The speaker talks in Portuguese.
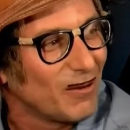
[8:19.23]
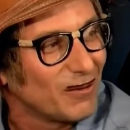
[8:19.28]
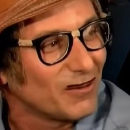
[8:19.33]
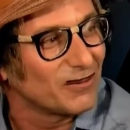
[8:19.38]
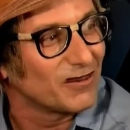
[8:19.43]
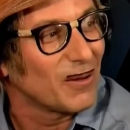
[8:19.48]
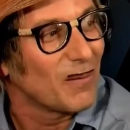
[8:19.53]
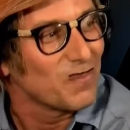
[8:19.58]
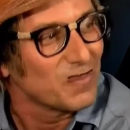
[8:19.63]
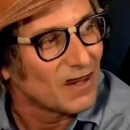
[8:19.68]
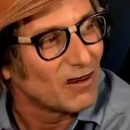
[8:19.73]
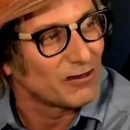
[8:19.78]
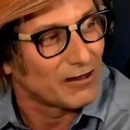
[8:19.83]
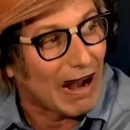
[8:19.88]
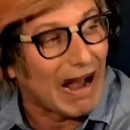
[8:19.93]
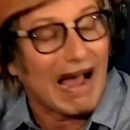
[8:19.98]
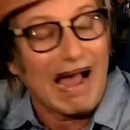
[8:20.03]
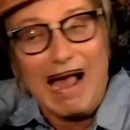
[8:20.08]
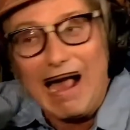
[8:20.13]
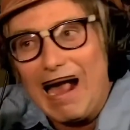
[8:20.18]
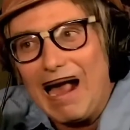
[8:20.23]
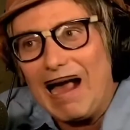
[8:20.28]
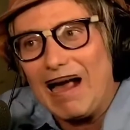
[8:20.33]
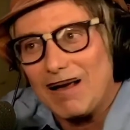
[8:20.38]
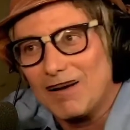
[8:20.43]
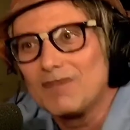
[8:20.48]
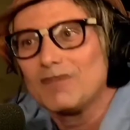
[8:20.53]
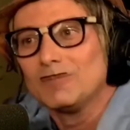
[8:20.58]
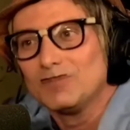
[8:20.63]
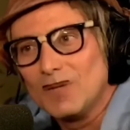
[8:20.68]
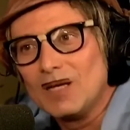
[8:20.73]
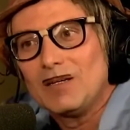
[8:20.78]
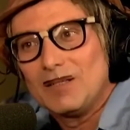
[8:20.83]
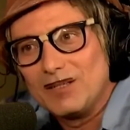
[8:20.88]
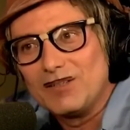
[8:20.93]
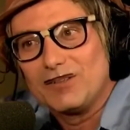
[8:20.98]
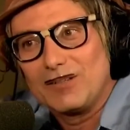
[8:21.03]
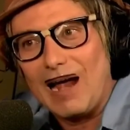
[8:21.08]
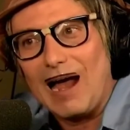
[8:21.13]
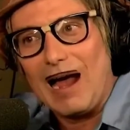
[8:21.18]
Já, já tá lembrando
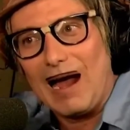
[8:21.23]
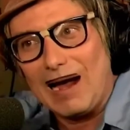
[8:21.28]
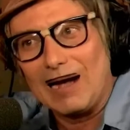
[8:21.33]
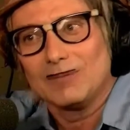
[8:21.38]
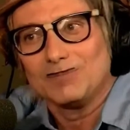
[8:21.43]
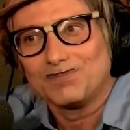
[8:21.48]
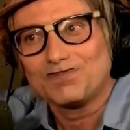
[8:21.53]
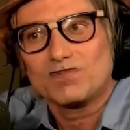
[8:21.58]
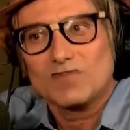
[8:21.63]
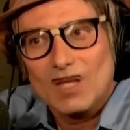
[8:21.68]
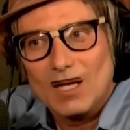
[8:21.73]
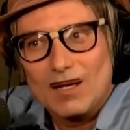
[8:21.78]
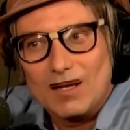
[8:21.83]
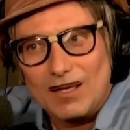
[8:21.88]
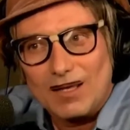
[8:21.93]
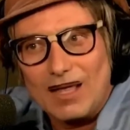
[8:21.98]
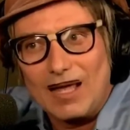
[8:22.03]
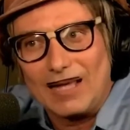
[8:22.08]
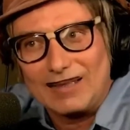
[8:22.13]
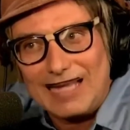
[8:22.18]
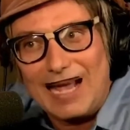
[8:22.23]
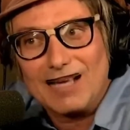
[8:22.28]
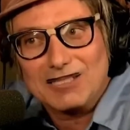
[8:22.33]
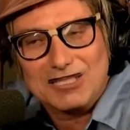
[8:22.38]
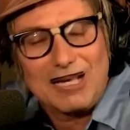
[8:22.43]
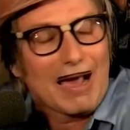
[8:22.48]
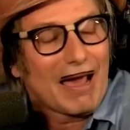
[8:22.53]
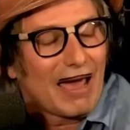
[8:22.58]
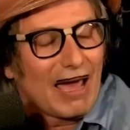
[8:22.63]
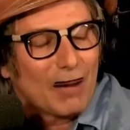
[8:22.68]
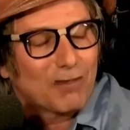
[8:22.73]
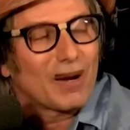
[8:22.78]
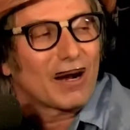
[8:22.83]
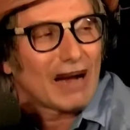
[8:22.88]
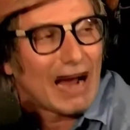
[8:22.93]
já. já. já. É dessa época,